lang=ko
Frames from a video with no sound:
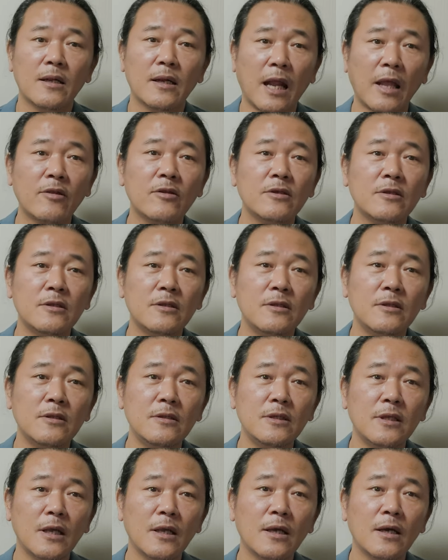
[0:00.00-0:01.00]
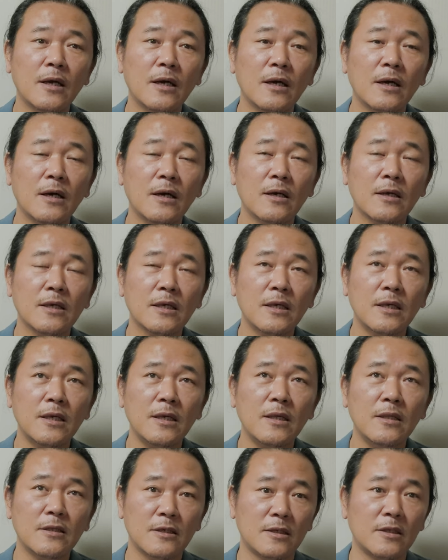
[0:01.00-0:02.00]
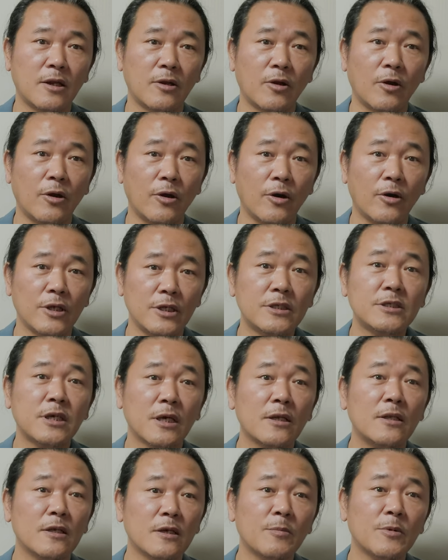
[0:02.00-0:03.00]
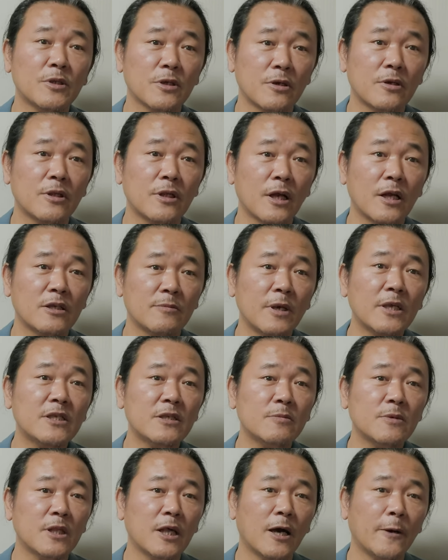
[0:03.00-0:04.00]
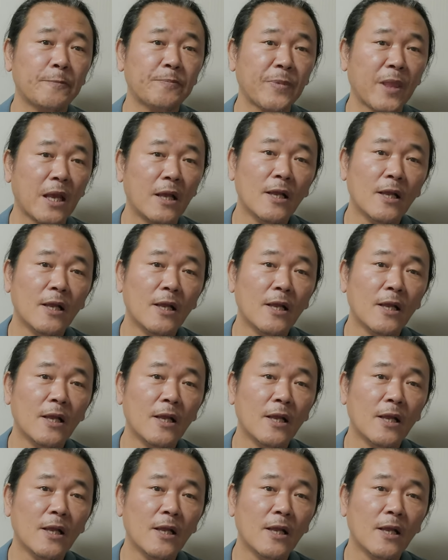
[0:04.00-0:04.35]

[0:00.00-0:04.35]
라는 생각이 드죠. 이 책을 읽으면서 그런 생각을 좀 했습니다.